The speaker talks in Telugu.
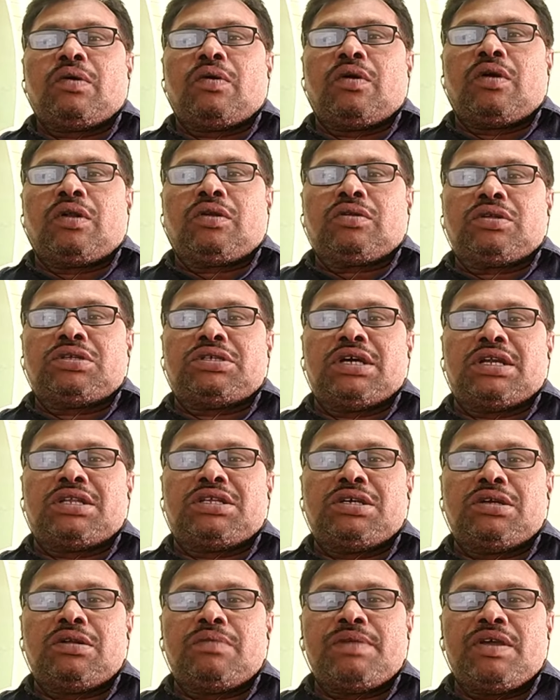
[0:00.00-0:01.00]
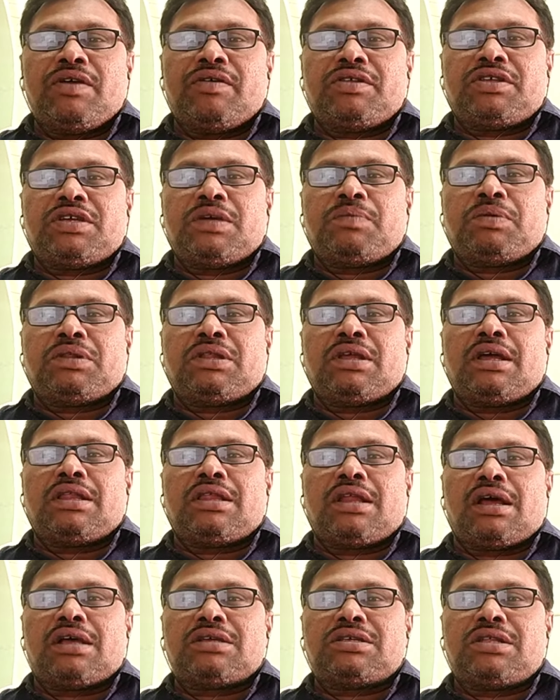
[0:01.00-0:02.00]
కోర్టు జడ్జిలు మేము చెప్తే
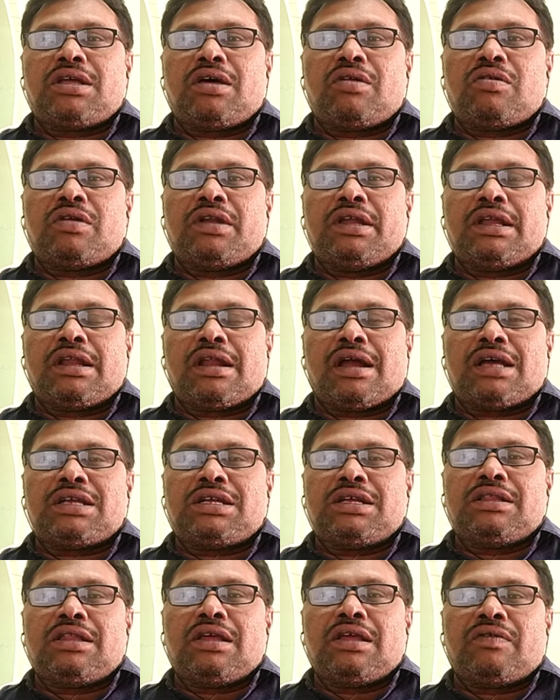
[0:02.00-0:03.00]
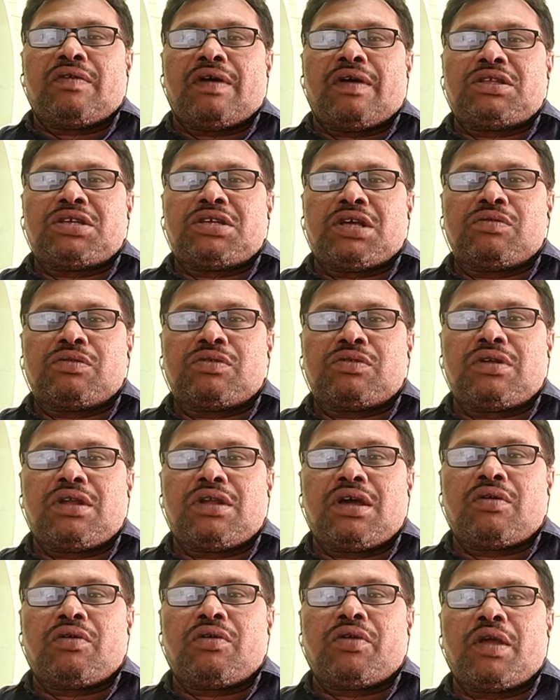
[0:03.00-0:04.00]
అది రాస్తారు నేను రాసిందే వాళ్ళు
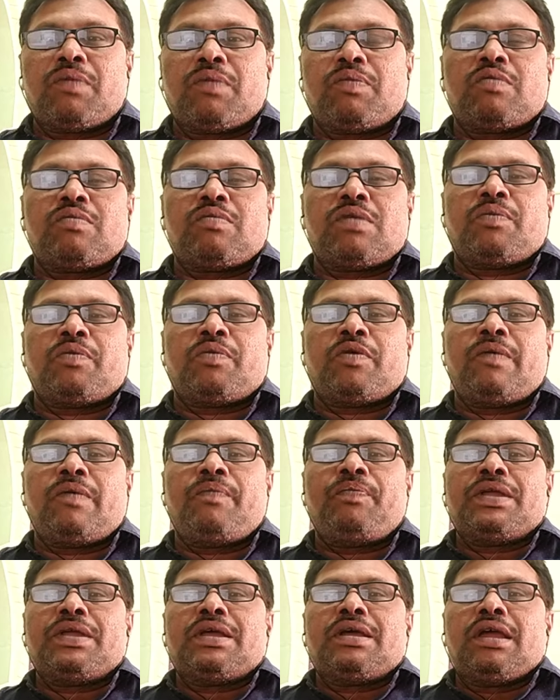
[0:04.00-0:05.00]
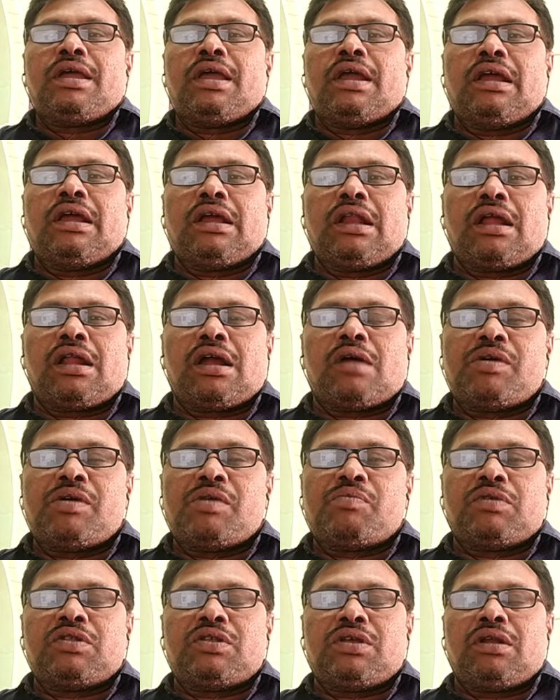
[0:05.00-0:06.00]
చదువుతున్నారు రేపు మాకు ఎన్నికలు
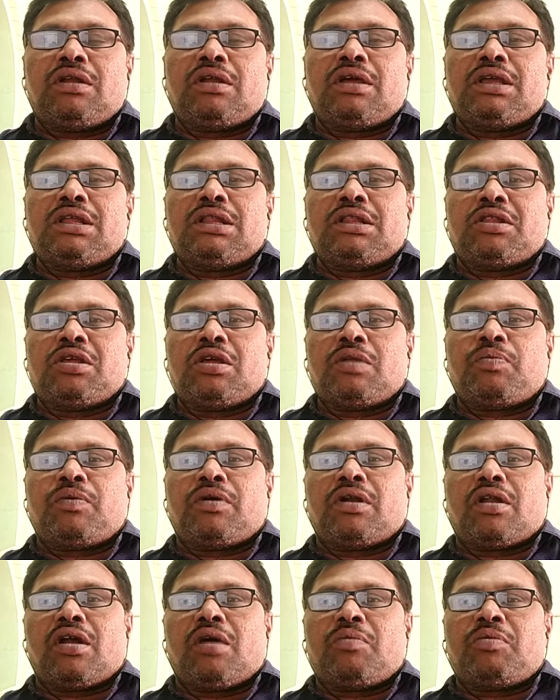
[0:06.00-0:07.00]
రాబోయే మధ్యలో ఈ తీర్పు కూడా